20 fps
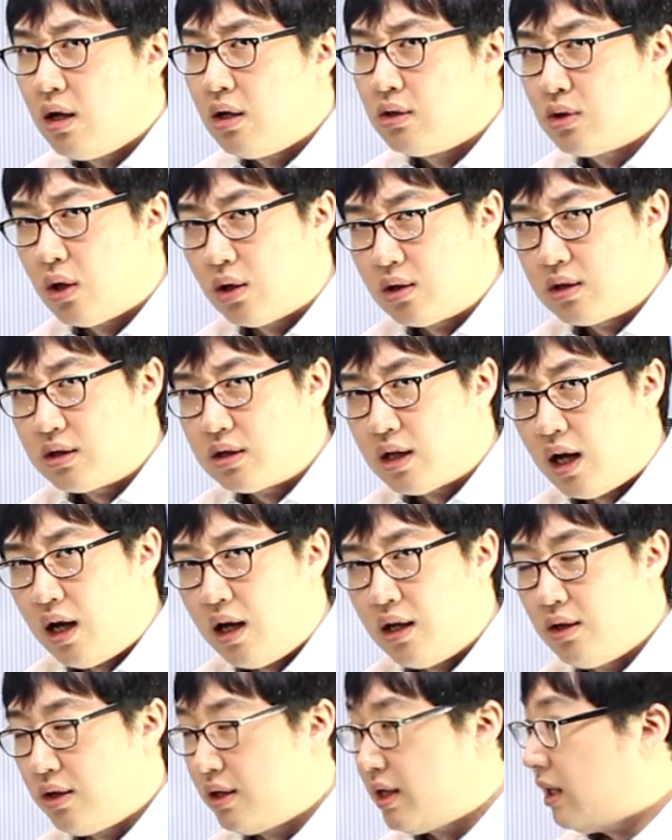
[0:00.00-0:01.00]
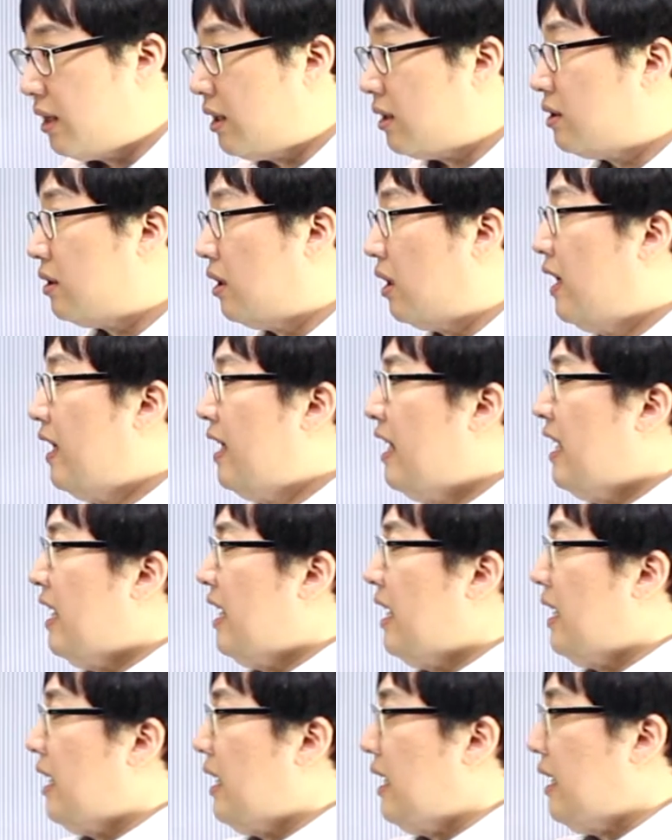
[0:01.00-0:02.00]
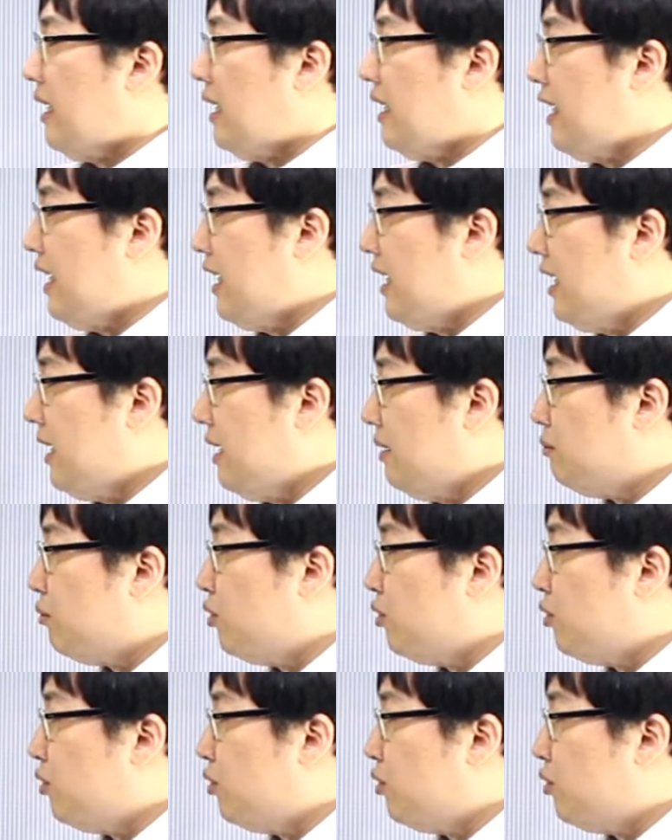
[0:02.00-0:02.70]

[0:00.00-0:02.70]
저 차? 이렇게 얘기했어. 이